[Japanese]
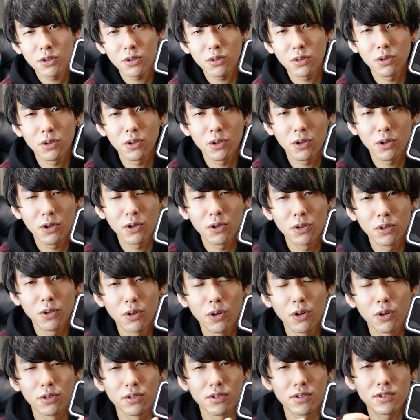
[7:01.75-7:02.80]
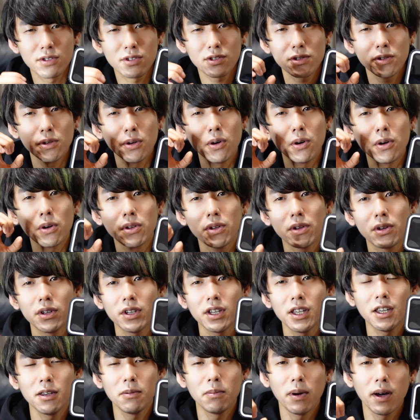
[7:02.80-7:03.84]
と陽のちょうど
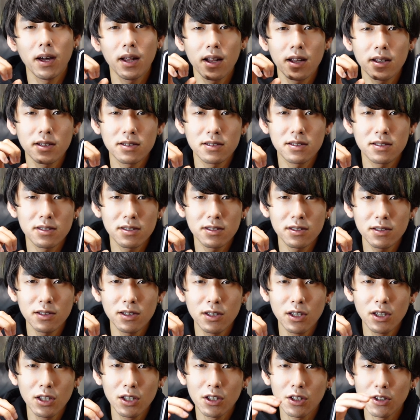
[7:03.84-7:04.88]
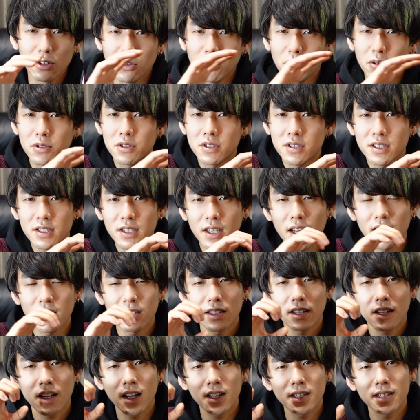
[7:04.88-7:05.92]
いいバランス、どっちか
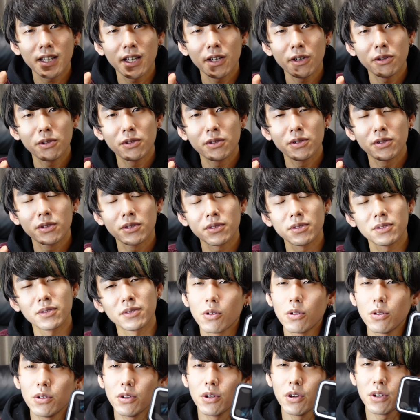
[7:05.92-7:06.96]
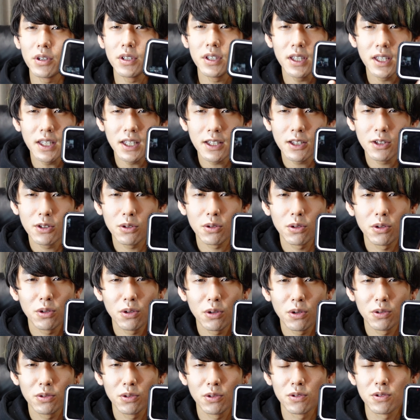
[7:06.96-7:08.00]
に偏る、この陰と
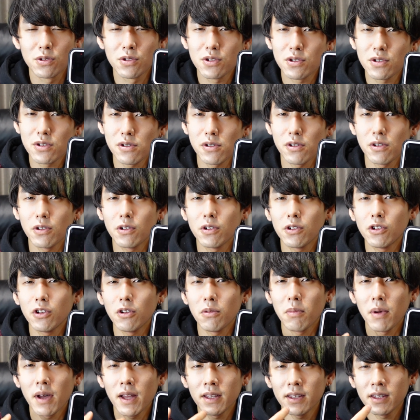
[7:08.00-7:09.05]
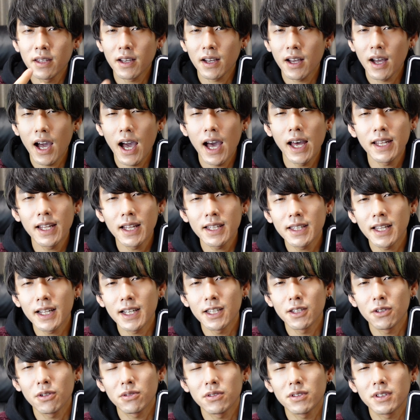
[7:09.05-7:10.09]
陽のちょうど真ん中、あなた
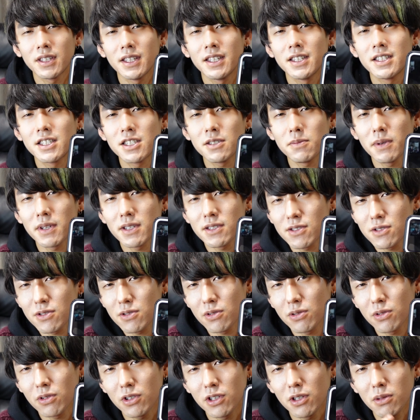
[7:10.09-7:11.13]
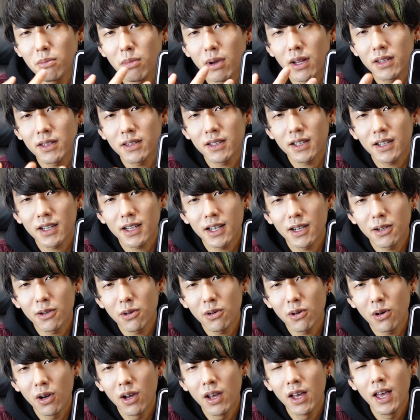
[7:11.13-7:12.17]
にとって一番ちょうどいい真ん中
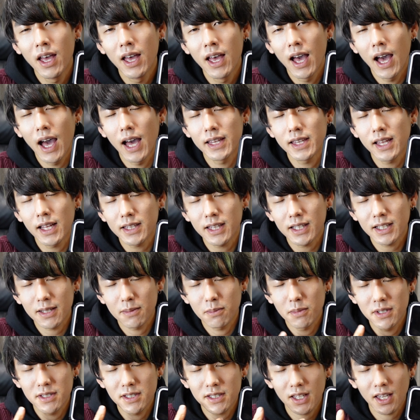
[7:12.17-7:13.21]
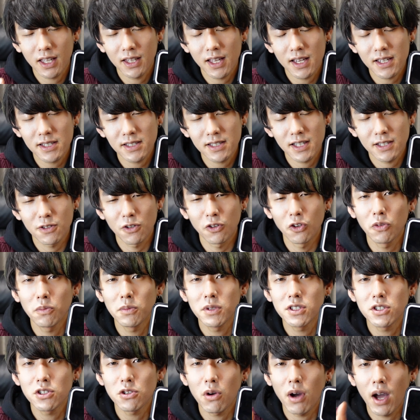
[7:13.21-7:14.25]
をあなたで見つけ出してその
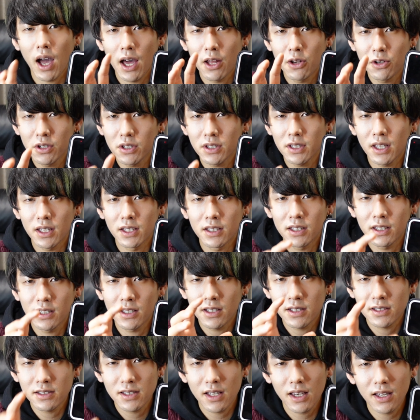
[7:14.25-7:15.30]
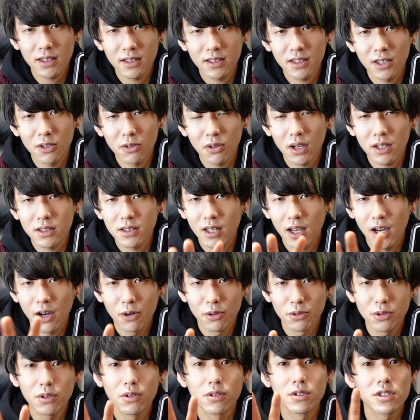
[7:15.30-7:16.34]
道を歩いていきなさいっていうのが
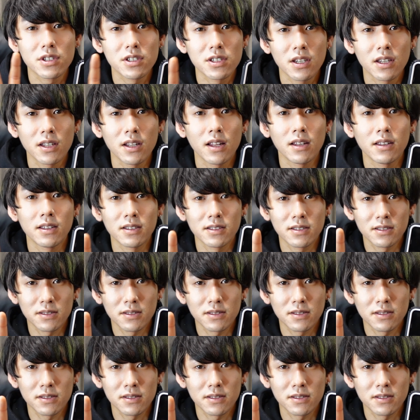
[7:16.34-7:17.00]
タオの教えなんで